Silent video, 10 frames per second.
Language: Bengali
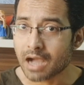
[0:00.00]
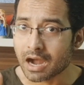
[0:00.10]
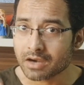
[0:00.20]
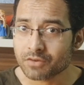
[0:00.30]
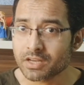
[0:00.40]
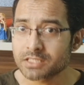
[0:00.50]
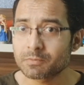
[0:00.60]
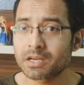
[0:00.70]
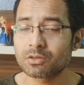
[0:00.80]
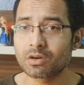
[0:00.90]
হার্ট
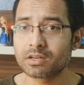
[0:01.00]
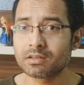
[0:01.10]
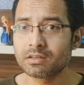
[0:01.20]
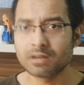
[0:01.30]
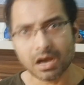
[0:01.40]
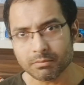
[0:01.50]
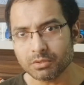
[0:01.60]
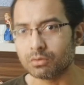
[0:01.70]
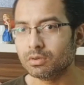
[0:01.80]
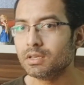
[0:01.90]
ট্রান্সপ্লান্ট করেন
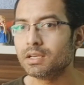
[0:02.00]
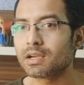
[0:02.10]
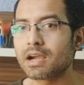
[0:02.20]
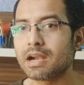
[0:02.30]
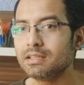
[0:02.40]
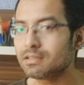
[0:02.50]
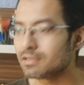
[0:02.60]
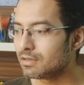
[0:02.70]
আমিও গাড়ির